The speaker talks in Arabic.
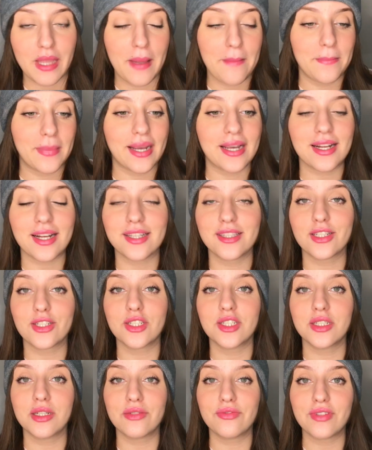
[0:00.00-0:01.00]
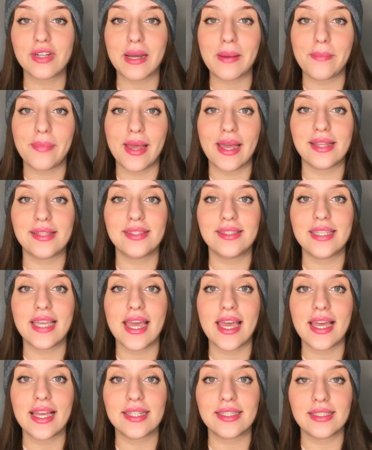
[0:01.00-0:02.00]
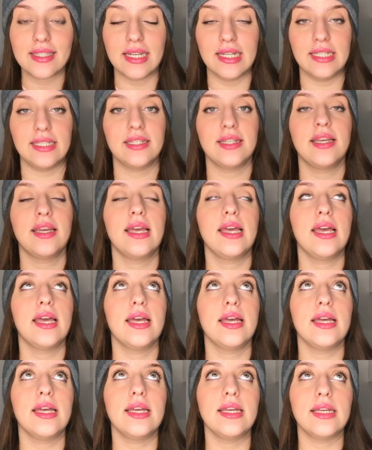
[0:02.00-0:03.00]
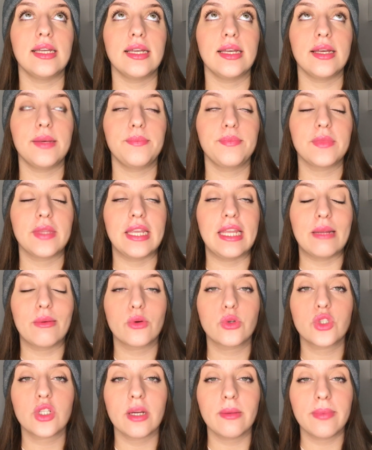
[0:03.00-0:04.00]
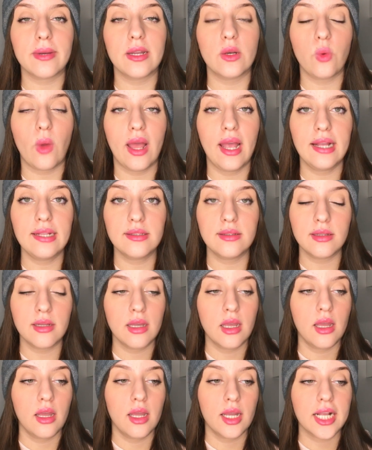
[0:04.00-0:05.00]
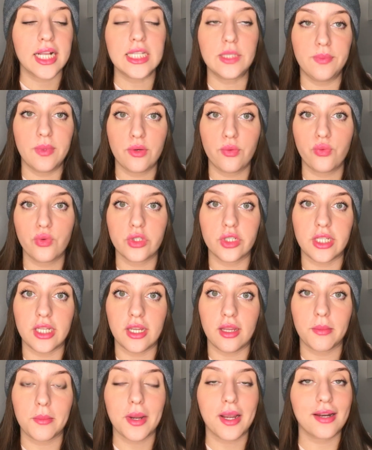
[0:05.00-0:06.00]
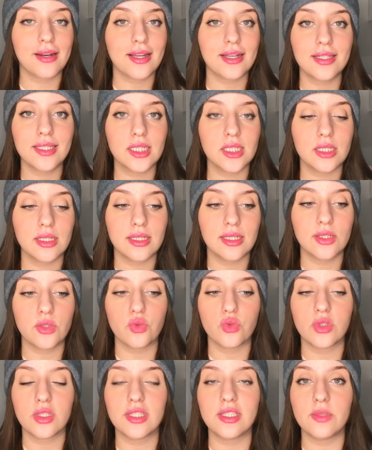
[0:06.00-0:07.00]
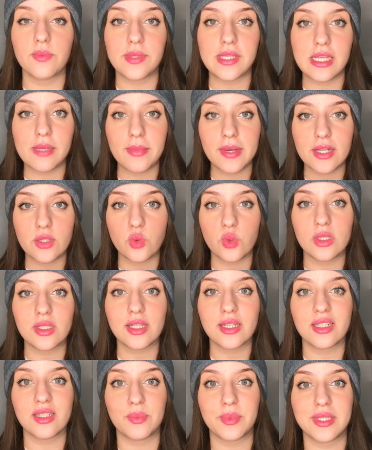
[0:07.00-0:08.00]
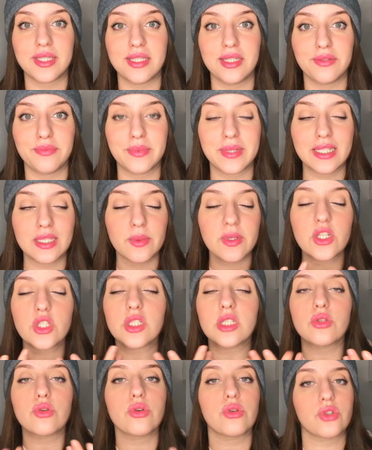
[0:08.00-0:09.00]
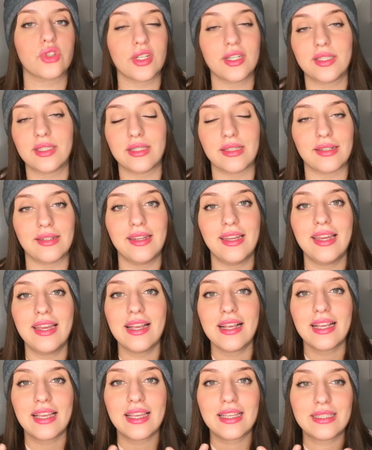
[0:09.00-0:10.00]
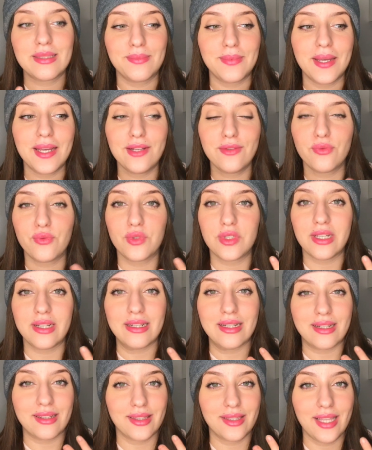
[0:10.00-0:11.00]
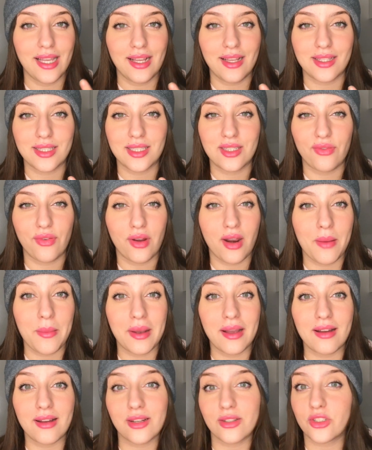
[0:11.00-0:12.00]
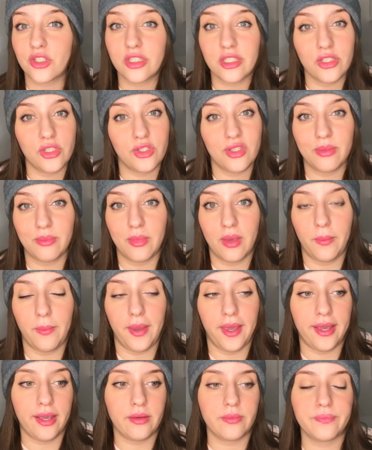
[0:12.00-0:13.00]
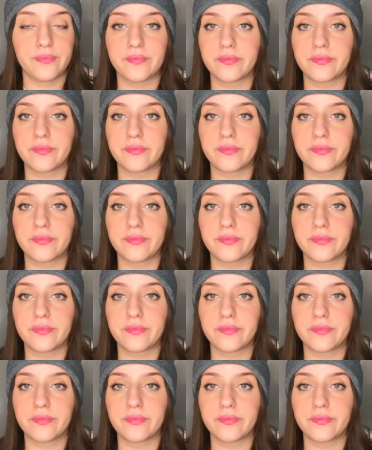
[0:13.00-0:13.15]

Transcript: ما كنقدرش نافق بتاتا آه، الا ما كنتش كنبغي الواحد كتبان في وجهي ما كنقدش شتو ما كتولي تخرج بالسيف ما كتبغيش حتى تخرج اصلا كتبان في وجهي ديك الضحكه الصفراء ما كنقدش تنتجمع معاه